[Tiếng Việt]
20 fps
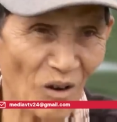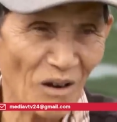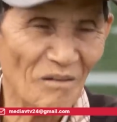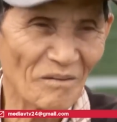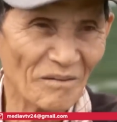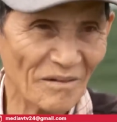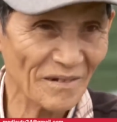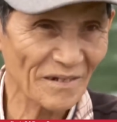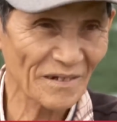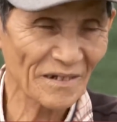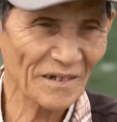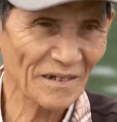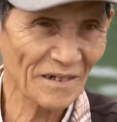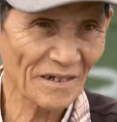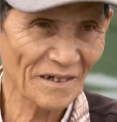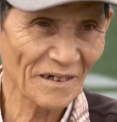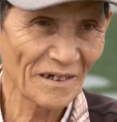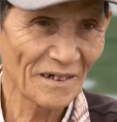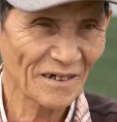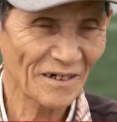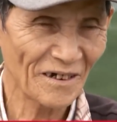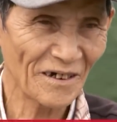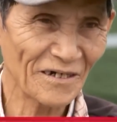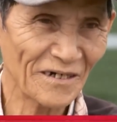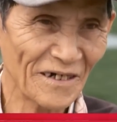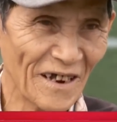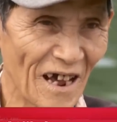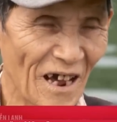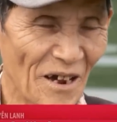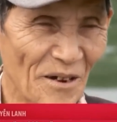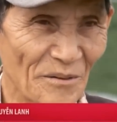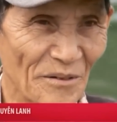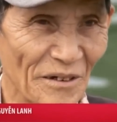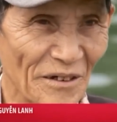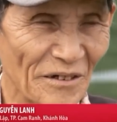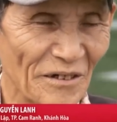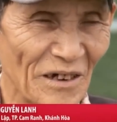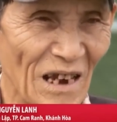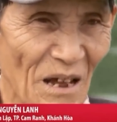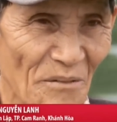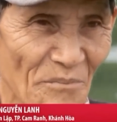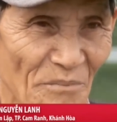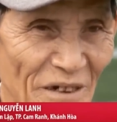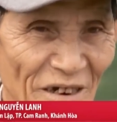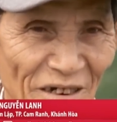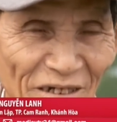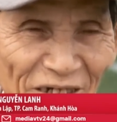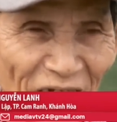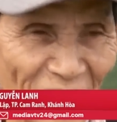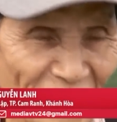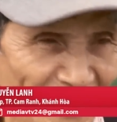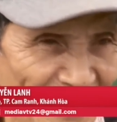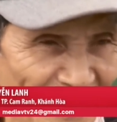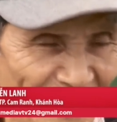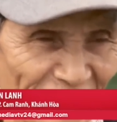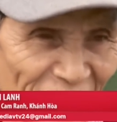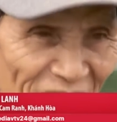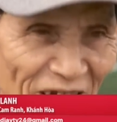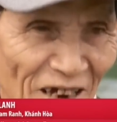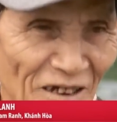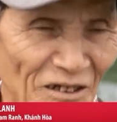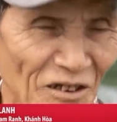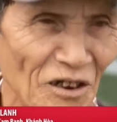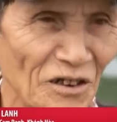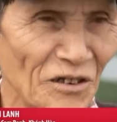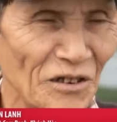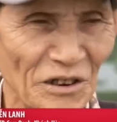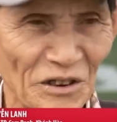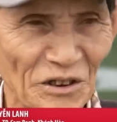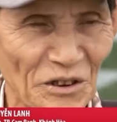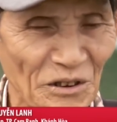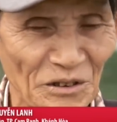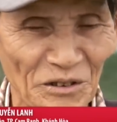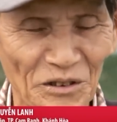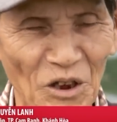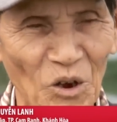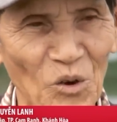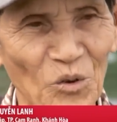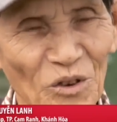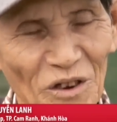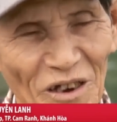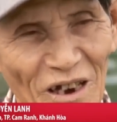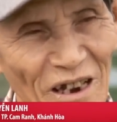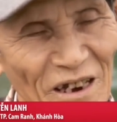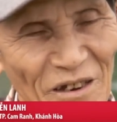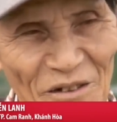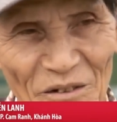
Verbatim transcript: hâu đó cũng để làm biển này rác đến rồi chúng tâu về